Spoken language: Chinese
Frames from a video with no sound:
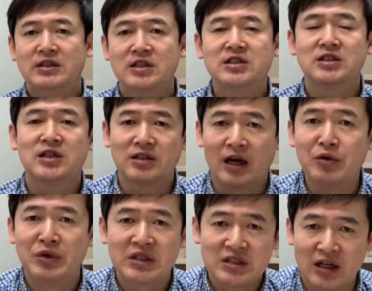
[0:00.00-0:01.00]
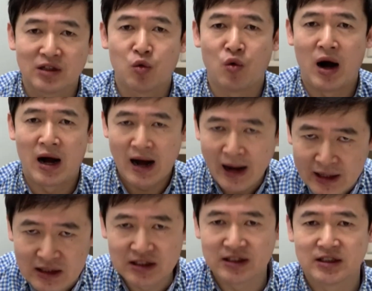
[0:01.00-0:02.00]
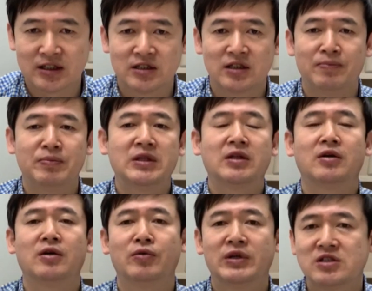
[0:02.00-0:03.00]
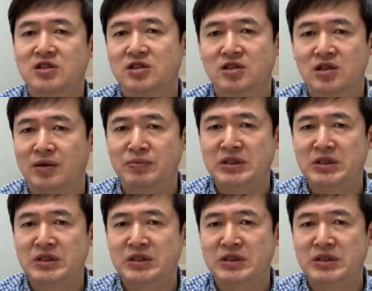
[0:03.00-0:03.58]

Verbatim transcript: 这世上哪有一个这样的王，爱自己的臣民，能够为自己的臣